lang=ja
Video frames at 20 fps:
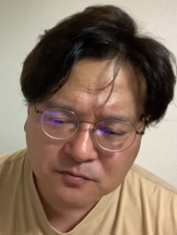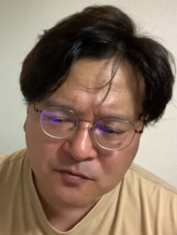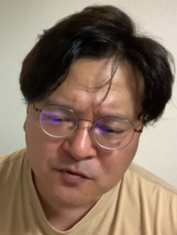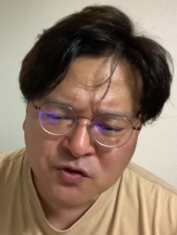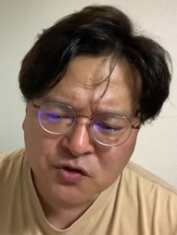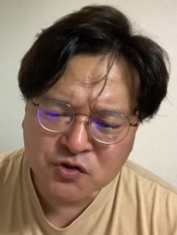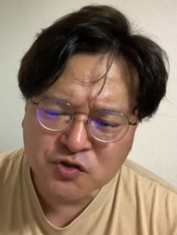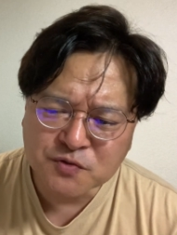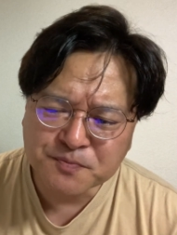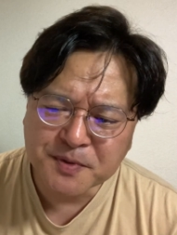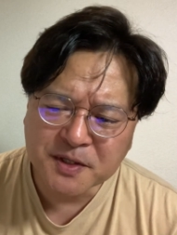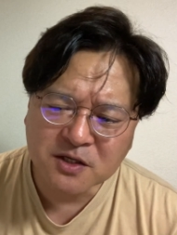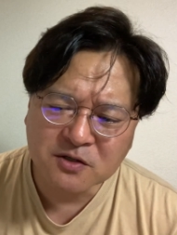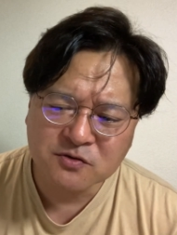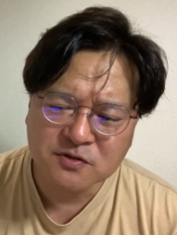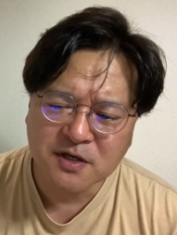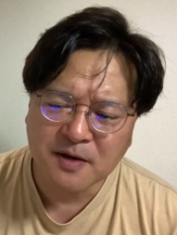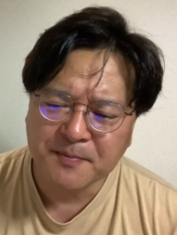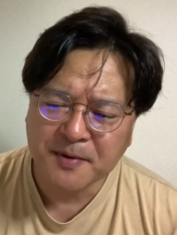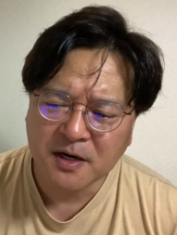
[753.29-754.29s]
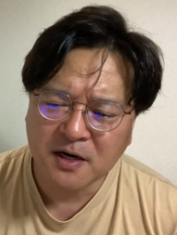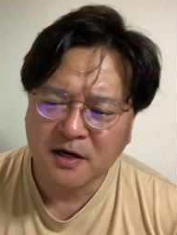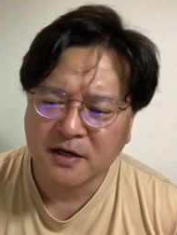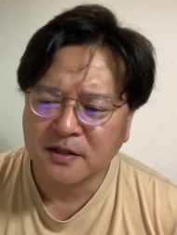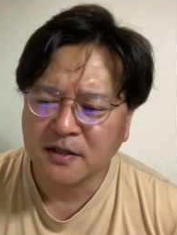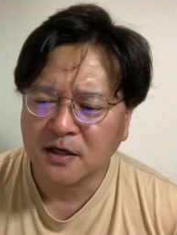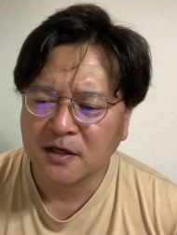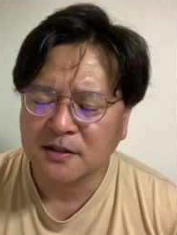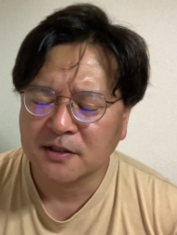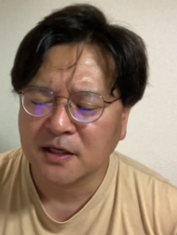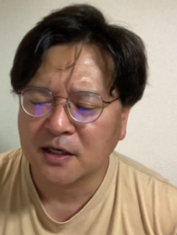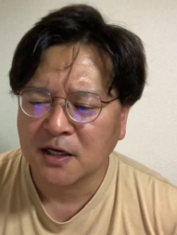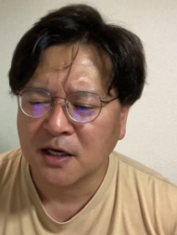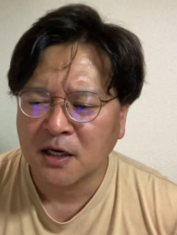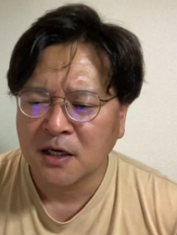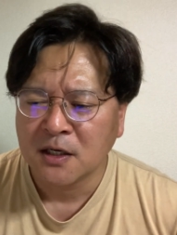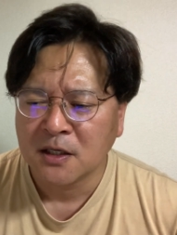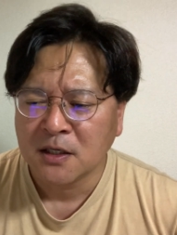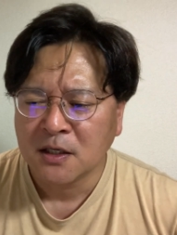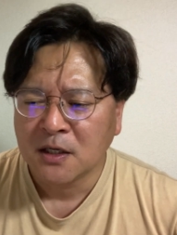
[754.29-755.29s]
ニュースピックス辞められた方が
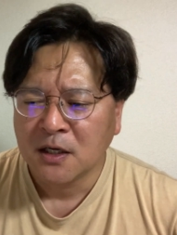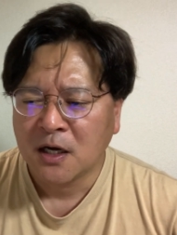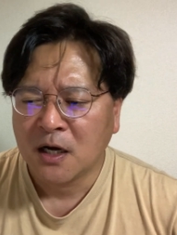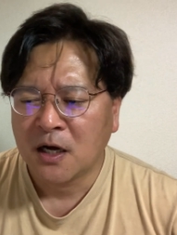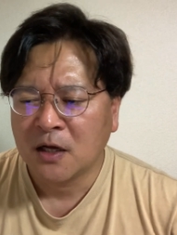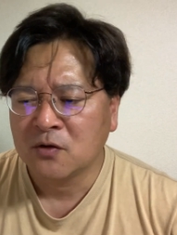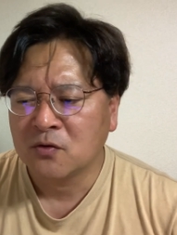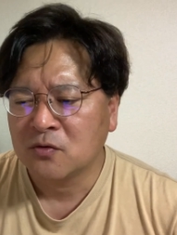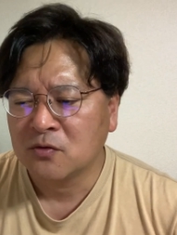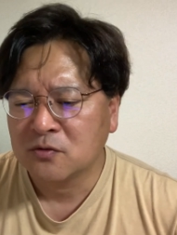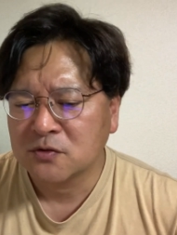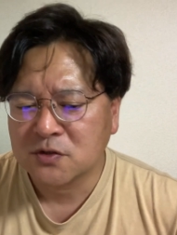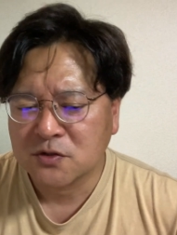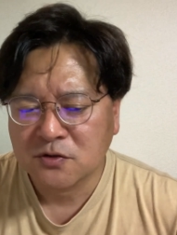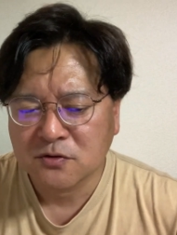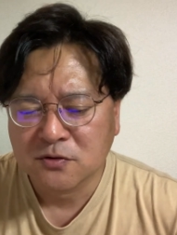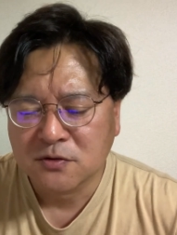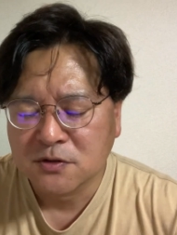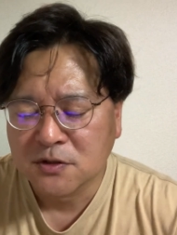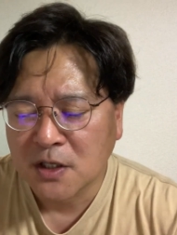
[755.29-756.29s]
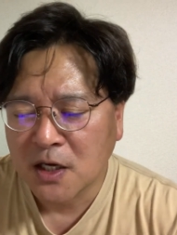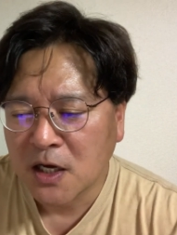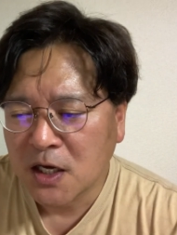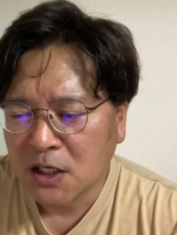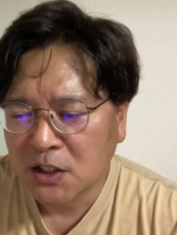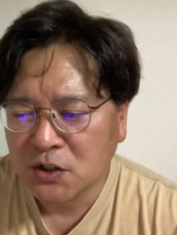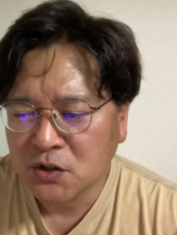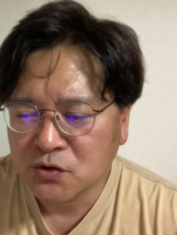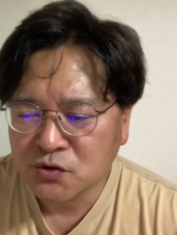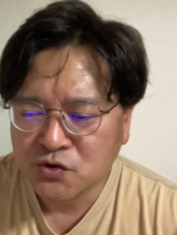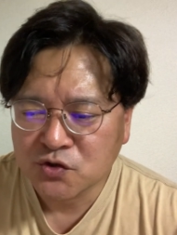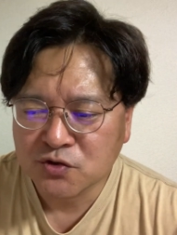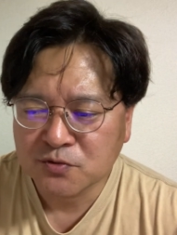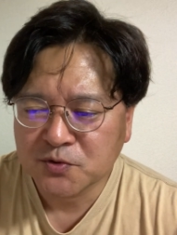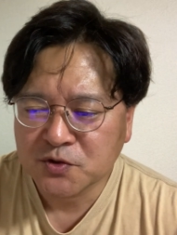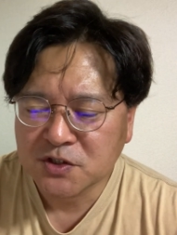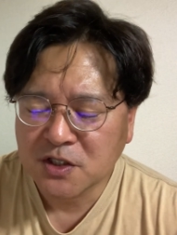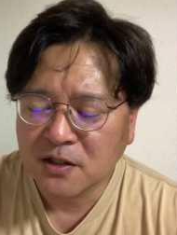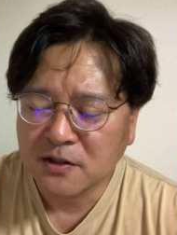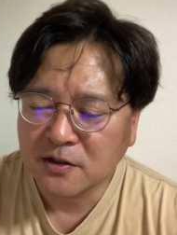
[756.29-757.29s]
あの作った
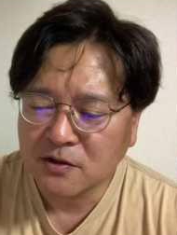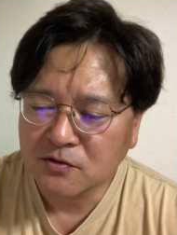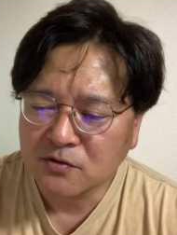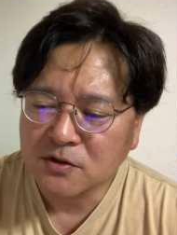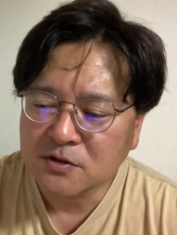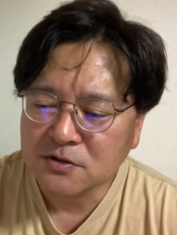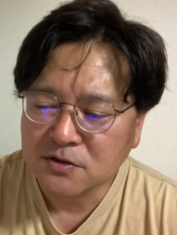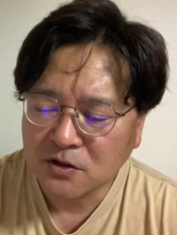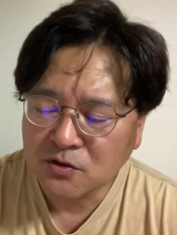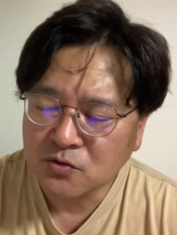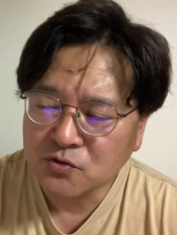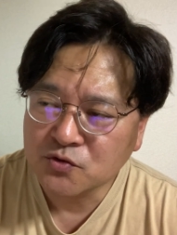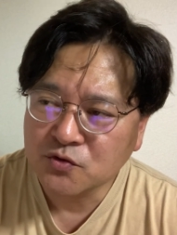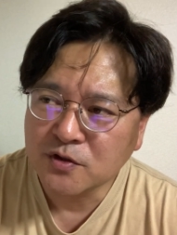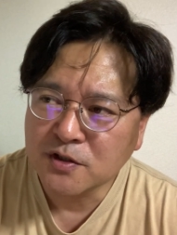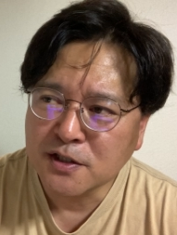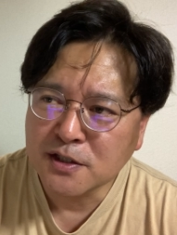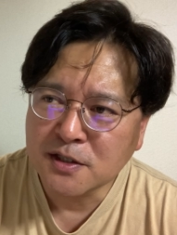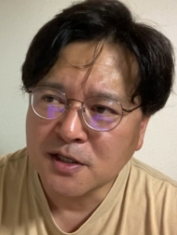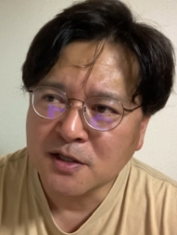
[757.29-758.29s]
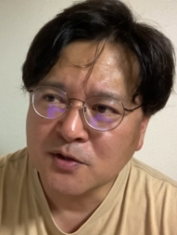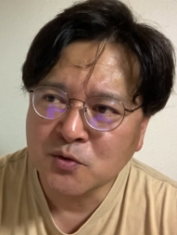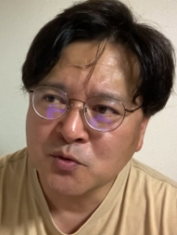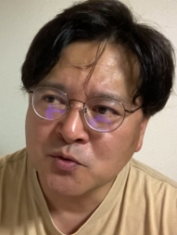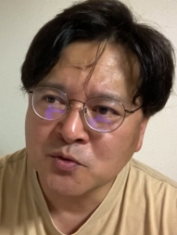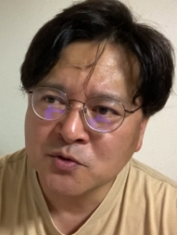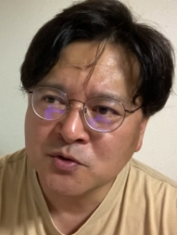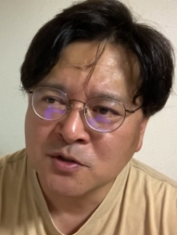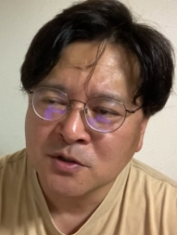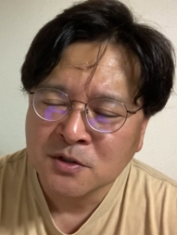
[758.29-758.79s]
YouTube チャンネルなんですけどそれで、あの